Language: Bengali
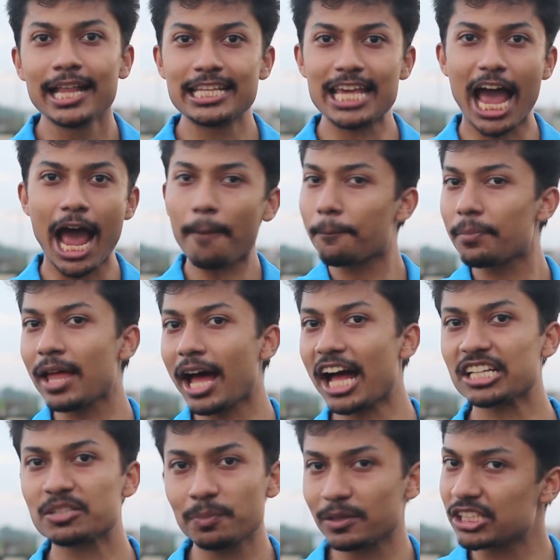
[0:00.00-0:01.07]
যে আপনার
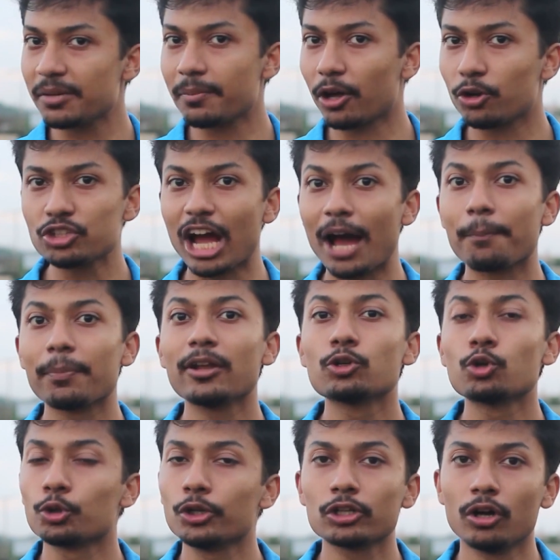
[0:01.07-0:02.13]
আশপাশে মানুষ আপনার
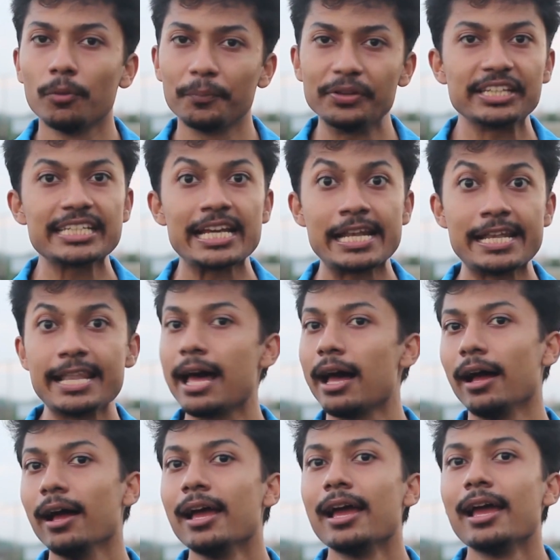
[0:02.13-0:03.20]
টোটাল কম্পিটিশন না
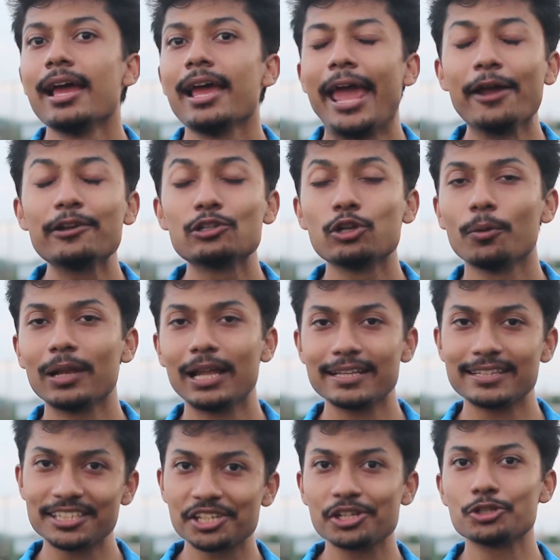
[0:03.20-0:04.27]
এখন
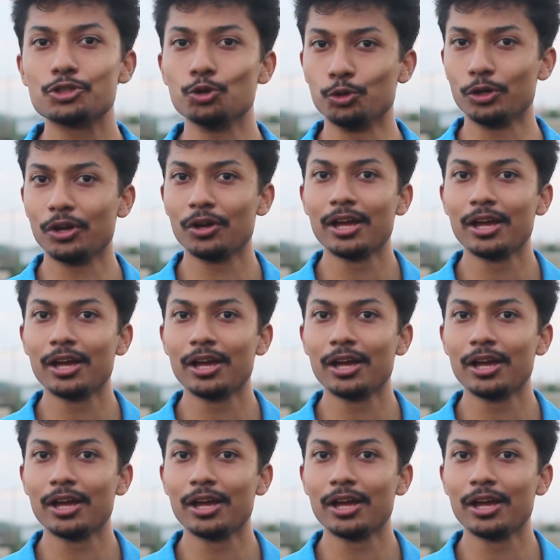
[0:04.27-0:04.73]
গ্লোবালাইজেশনের যুগ